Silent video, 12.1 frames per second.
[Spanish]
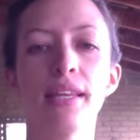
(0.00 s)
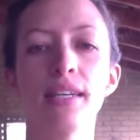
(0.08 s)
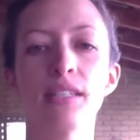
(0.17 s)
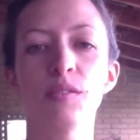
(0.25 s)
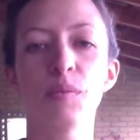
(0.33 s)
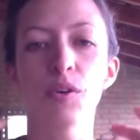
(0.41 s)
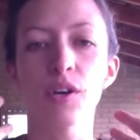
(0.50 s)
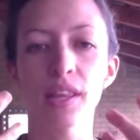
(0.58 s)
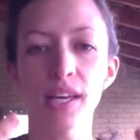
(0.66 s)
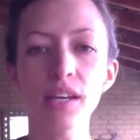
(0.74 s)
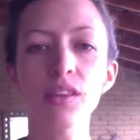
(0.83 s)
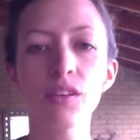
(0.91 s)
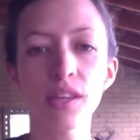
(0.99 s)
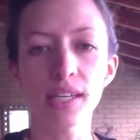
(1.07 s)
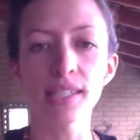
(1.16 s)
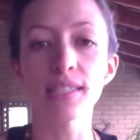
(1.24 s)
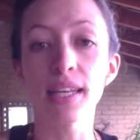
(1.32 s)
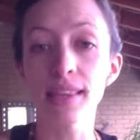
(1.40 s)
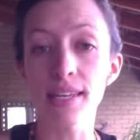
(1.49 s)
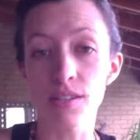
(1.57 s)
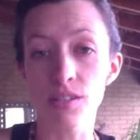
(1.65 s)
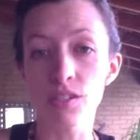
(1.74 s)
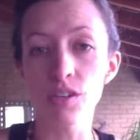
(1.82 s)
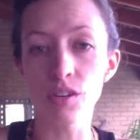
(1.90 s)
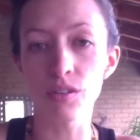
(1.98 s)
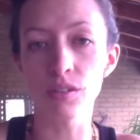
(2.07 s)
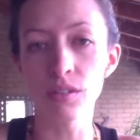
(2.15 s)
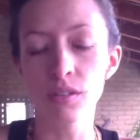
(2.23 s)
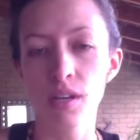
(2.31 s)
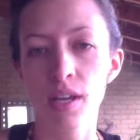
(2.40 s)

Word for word: desbordar toda esa tensión,